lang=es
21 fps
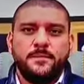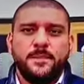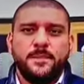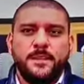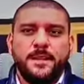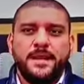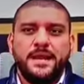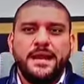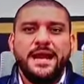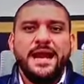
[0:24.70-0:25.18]

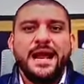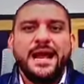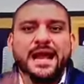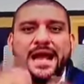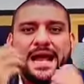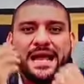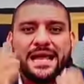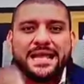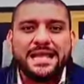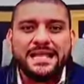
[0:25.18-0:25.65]
La
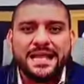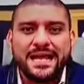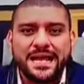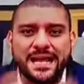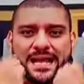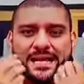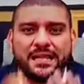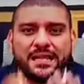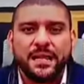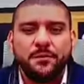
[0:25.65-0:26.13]
caída que
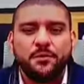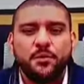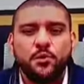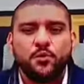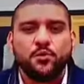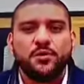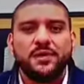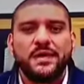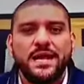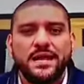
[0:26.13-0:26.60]
estaba
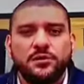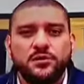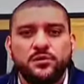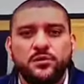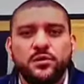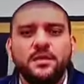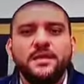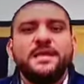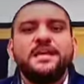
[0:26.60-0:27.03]
ocurriendo.